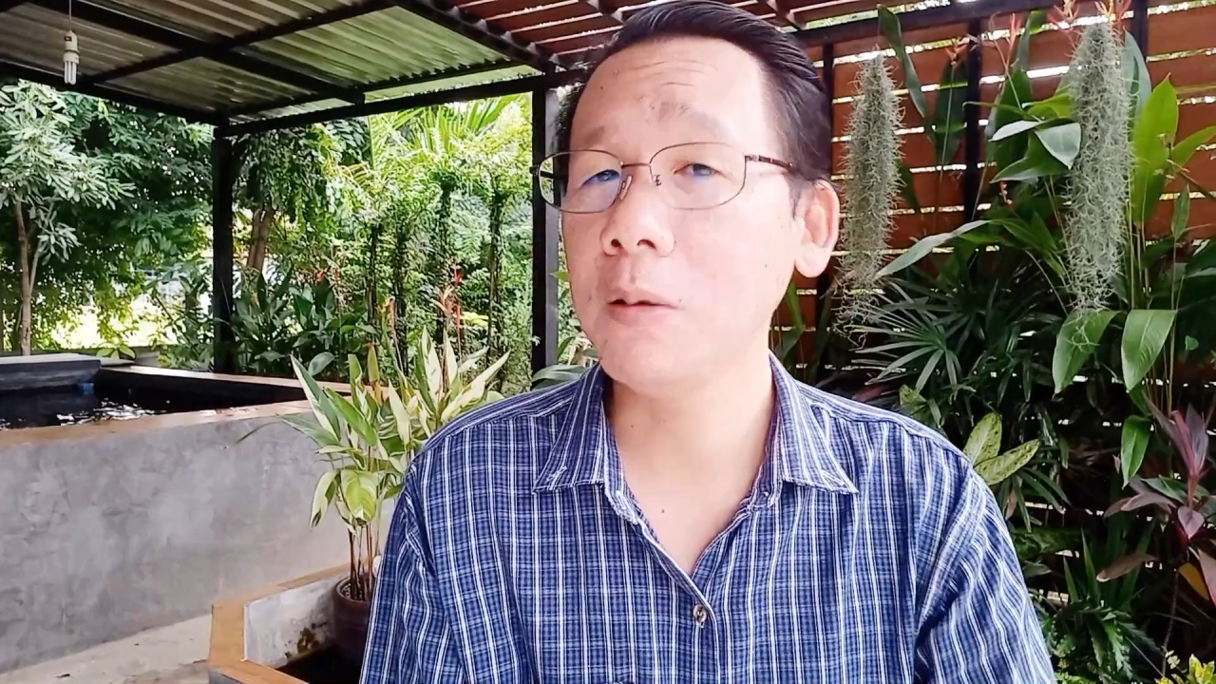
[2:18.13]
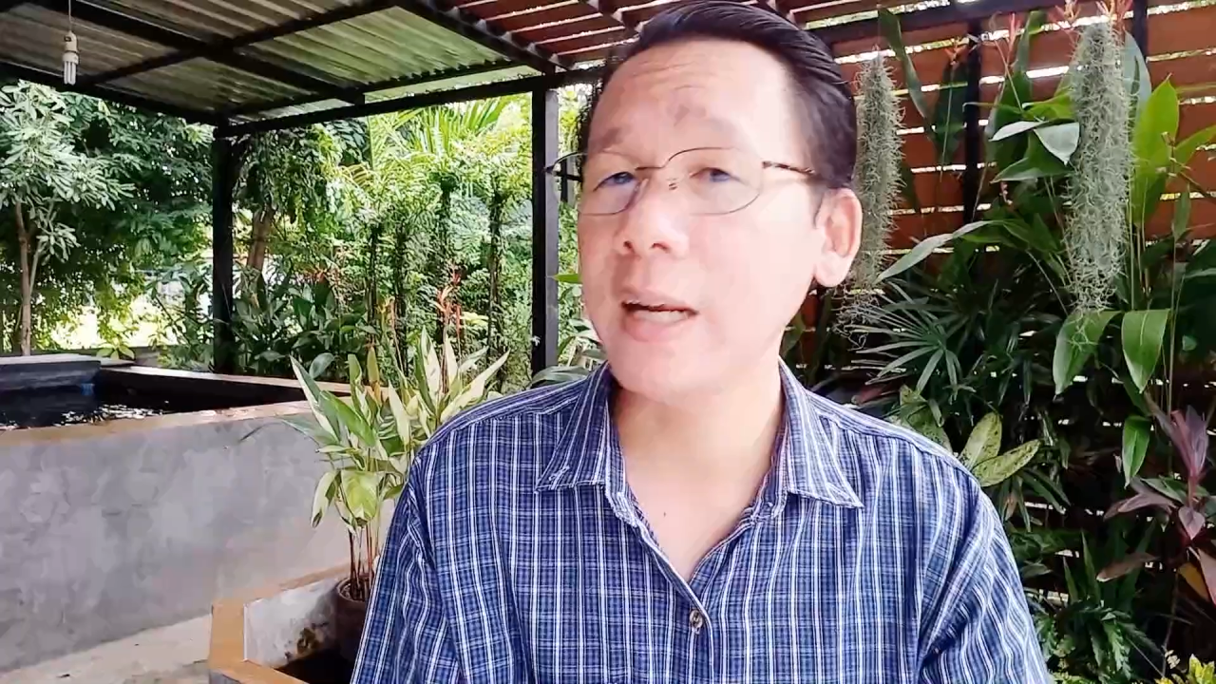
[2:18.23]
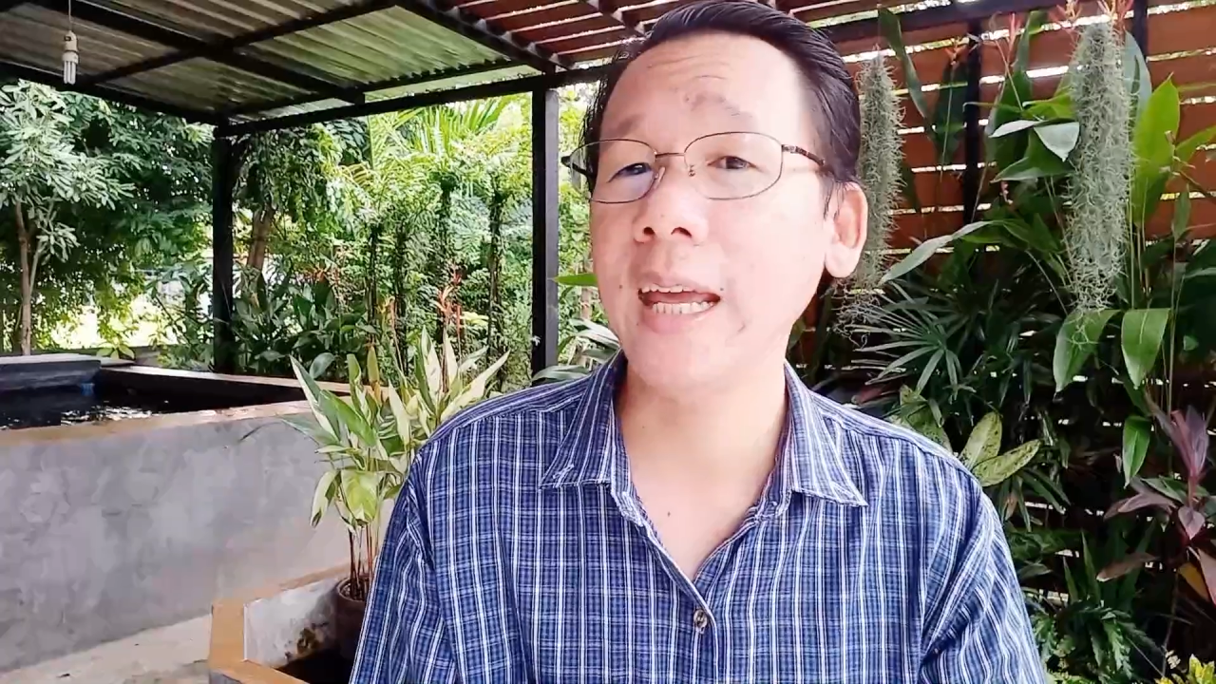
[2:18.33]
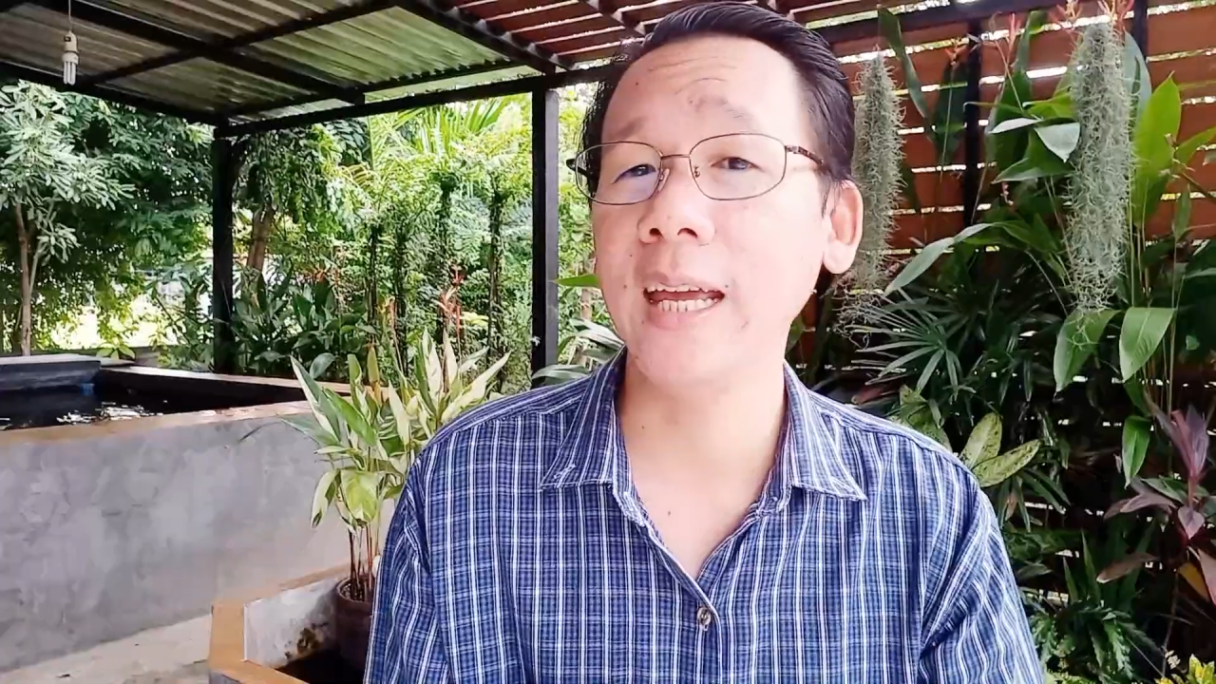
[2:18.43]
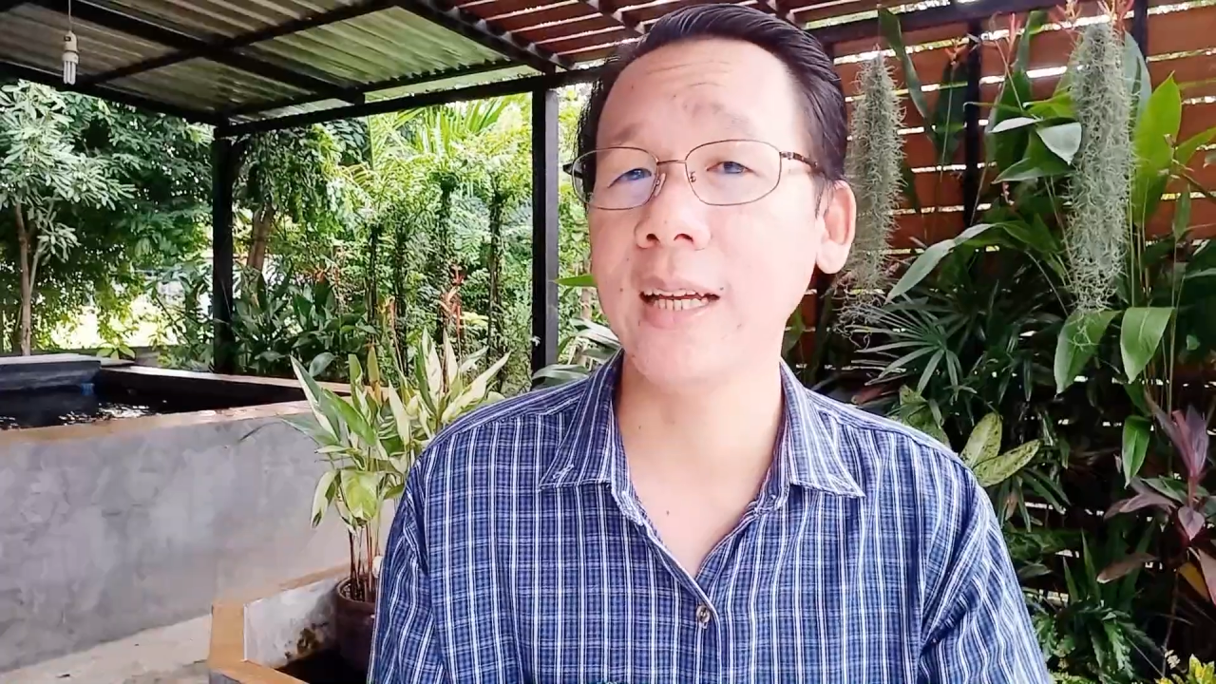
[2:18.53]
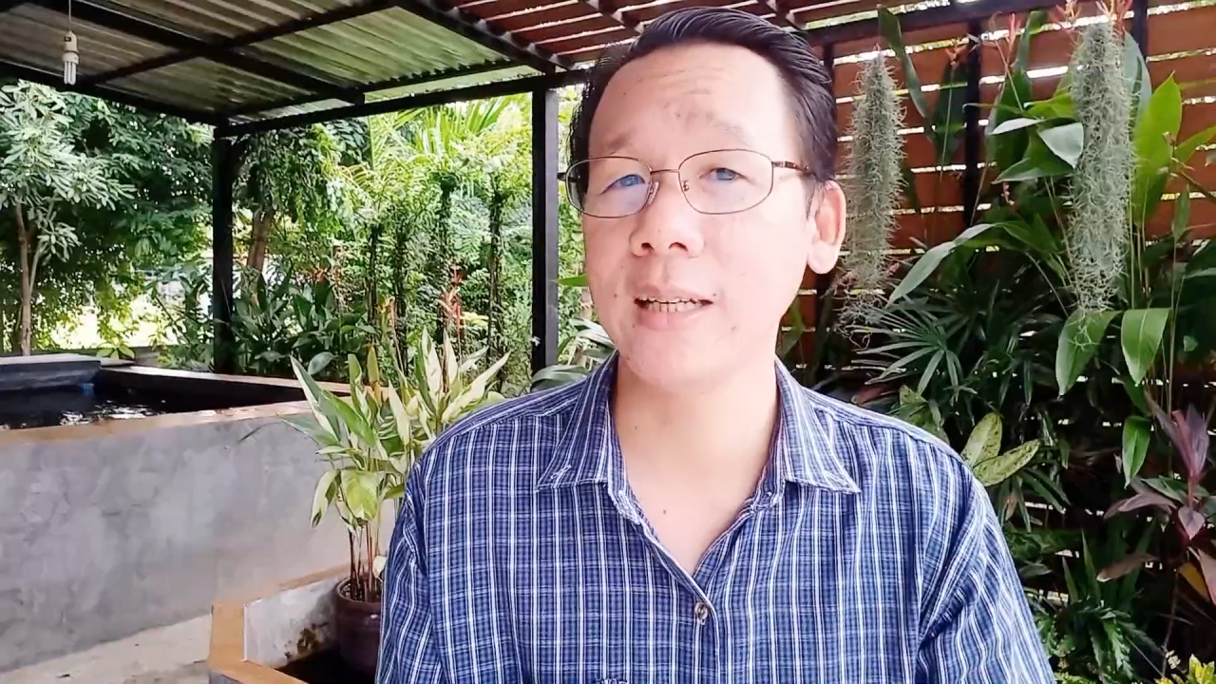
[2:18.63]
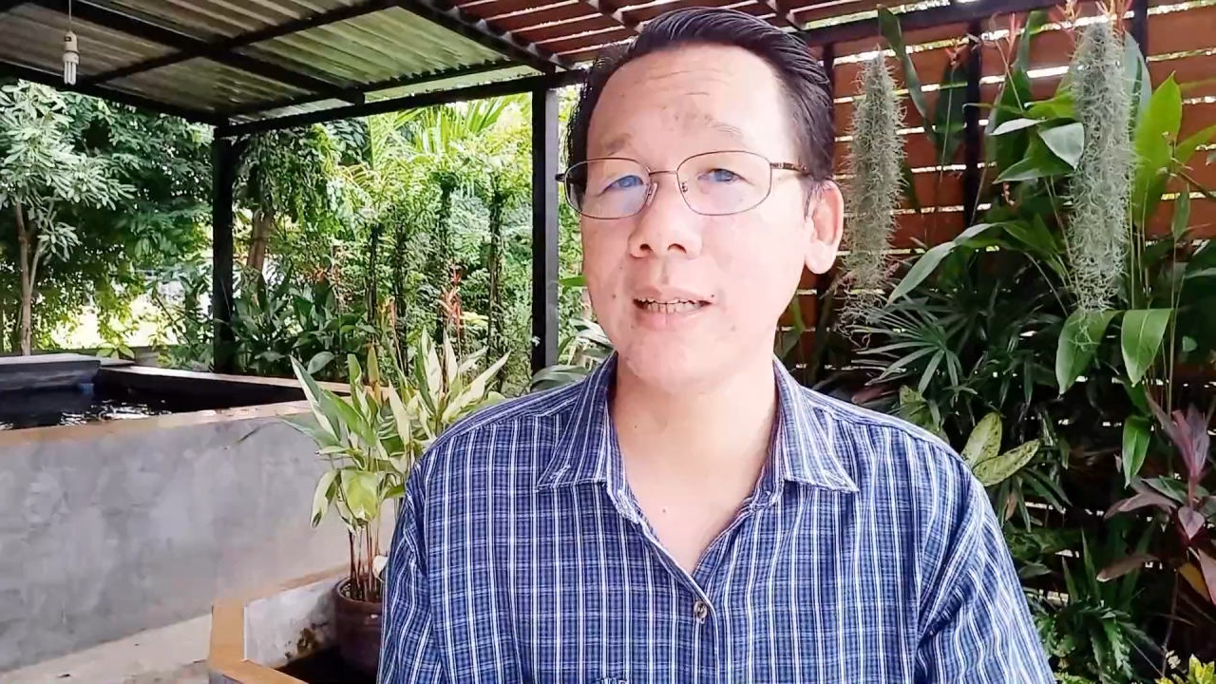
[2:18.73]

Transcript: นั้นเอง